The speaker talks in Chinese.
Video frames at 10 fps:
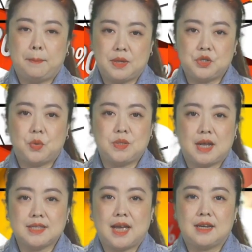本周
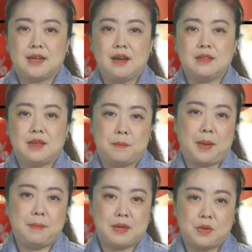降价二点
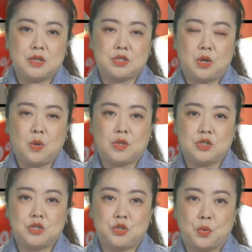八美元，折后呢
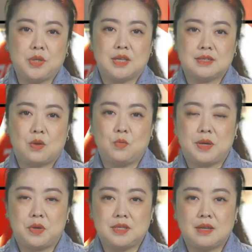是九点三五
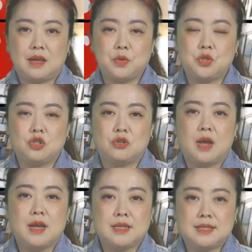美元，相当于是
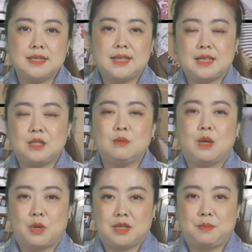四点七
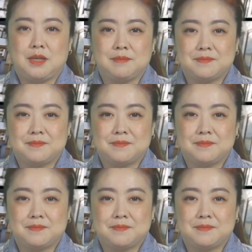美元一瓶。